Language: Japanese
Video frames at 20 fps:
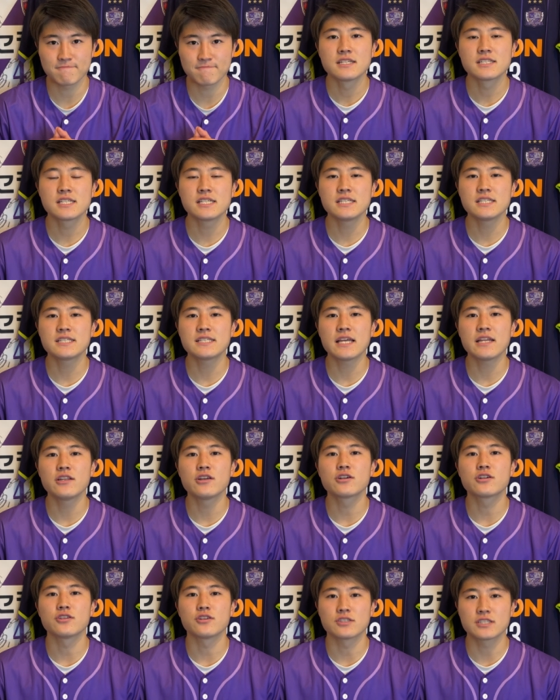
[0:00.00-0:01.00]
新戦
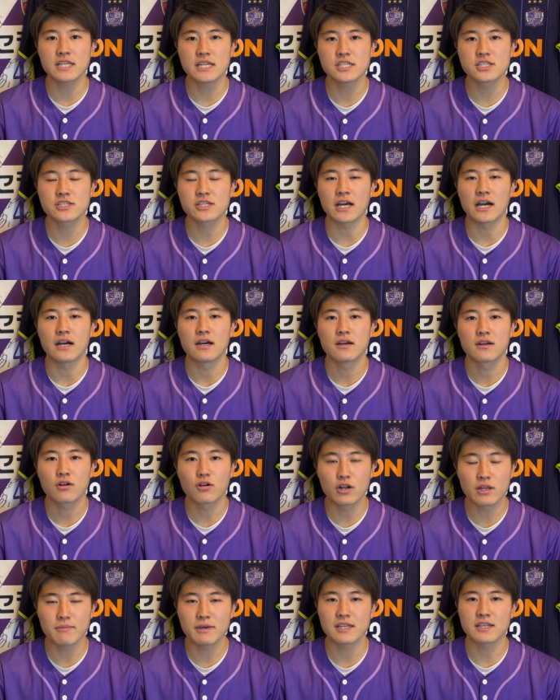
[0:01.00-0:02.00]
力の選手が、
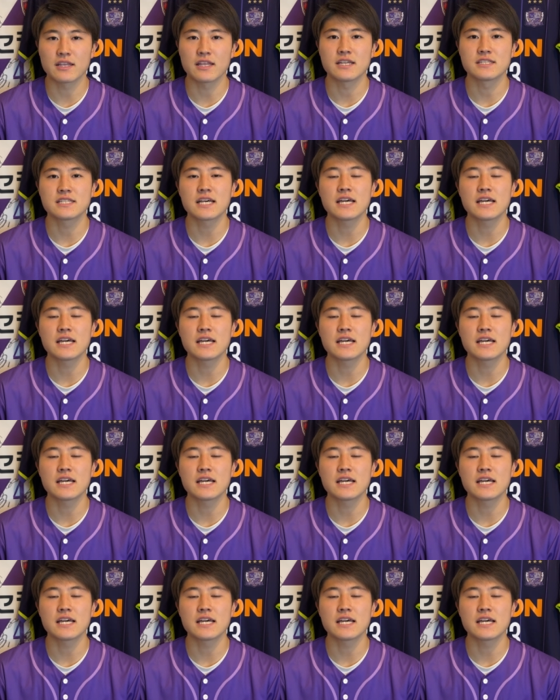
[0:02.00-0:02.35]
これまでね、